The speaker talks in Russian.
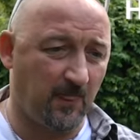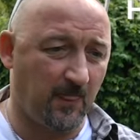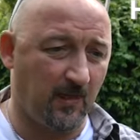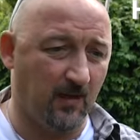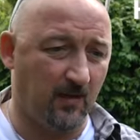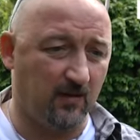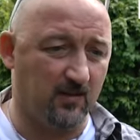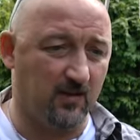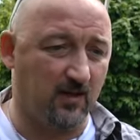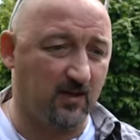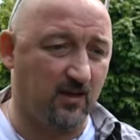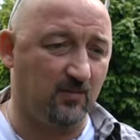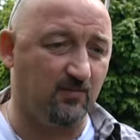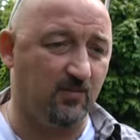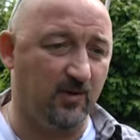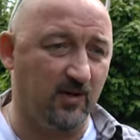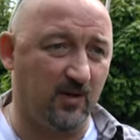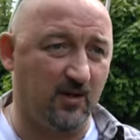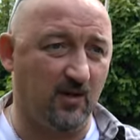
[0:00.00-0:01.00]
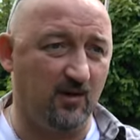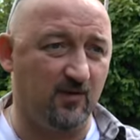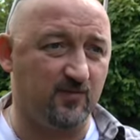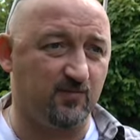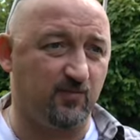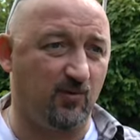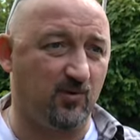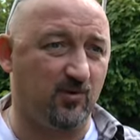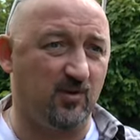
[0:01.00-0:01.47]
А так как бы ехали в
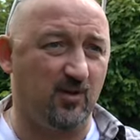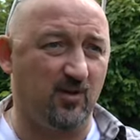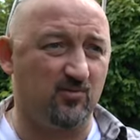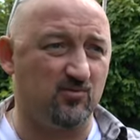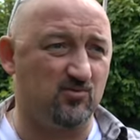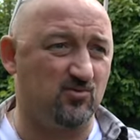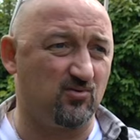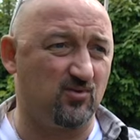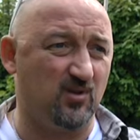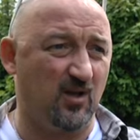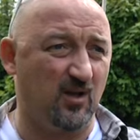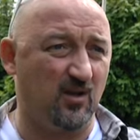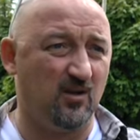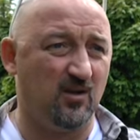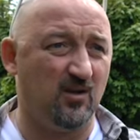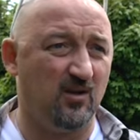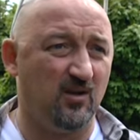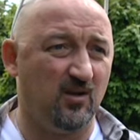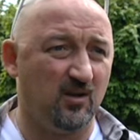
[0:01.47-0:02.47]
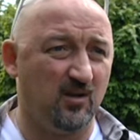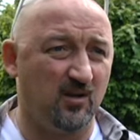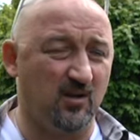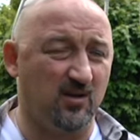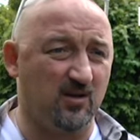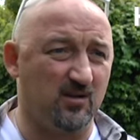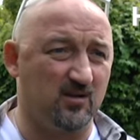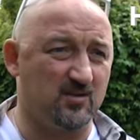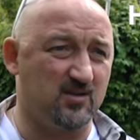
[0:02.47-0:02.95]
спорте, я сюда
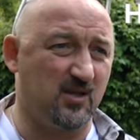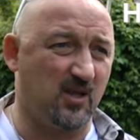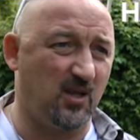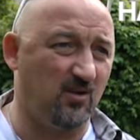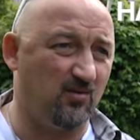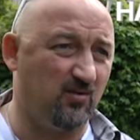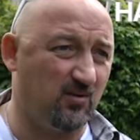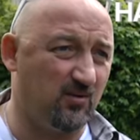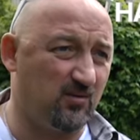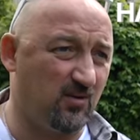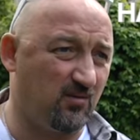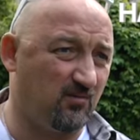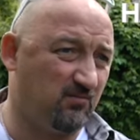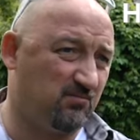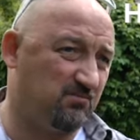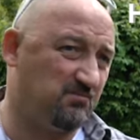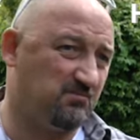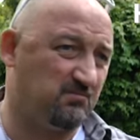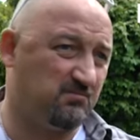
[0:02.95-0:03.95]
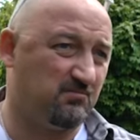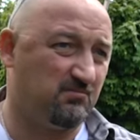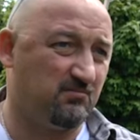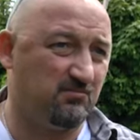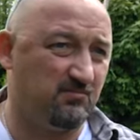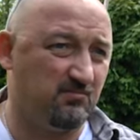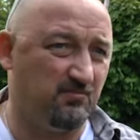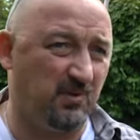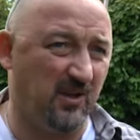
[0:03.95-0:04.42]
ехал из Киева там
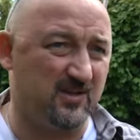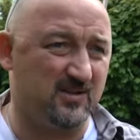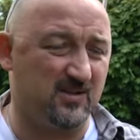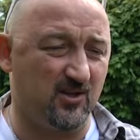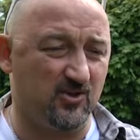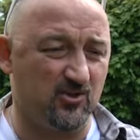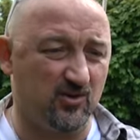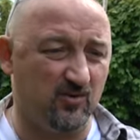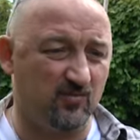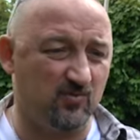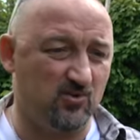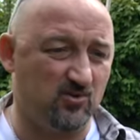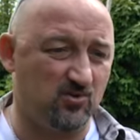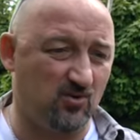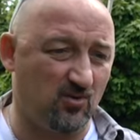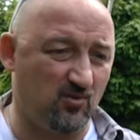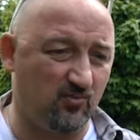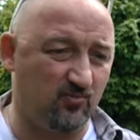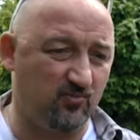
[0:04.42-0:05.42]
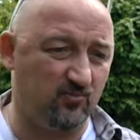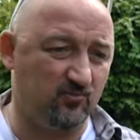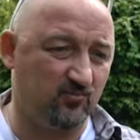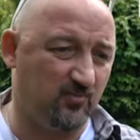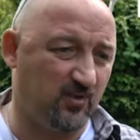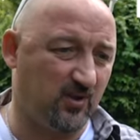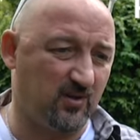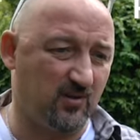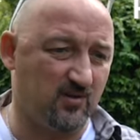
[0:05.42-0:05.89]
5 с лишним часов,
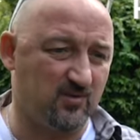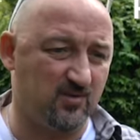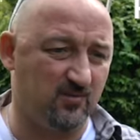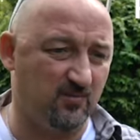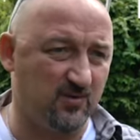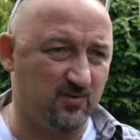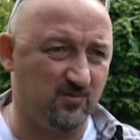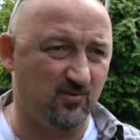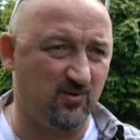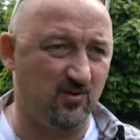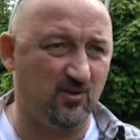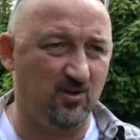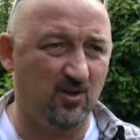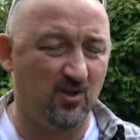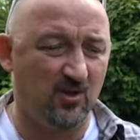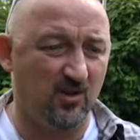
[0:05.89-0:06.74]
ехал себе свои